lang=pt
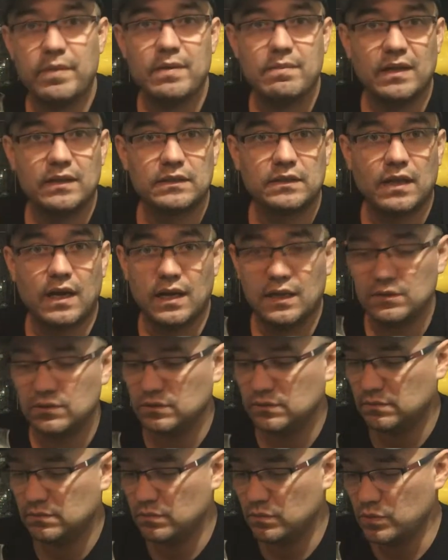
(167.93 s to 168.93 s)
bem
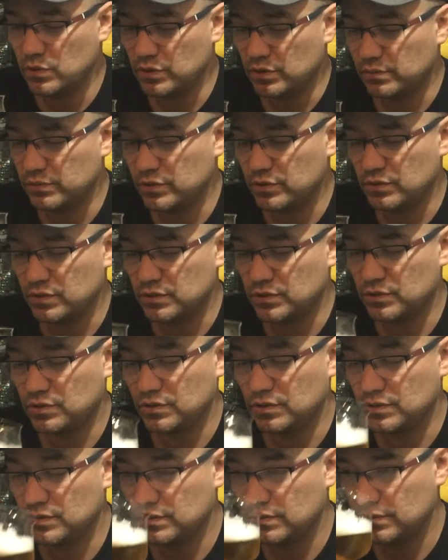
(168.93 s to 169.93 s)
maltado, muito, muito
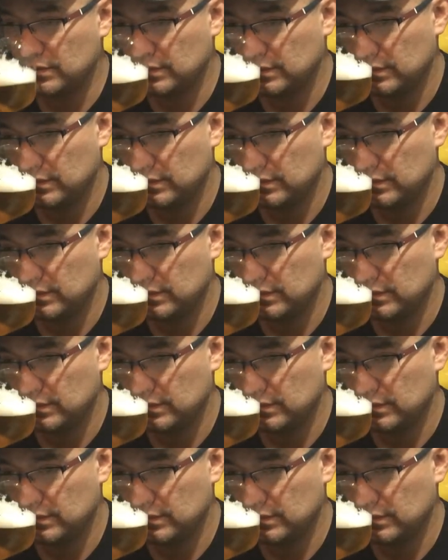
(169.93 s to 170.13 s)
gostoso.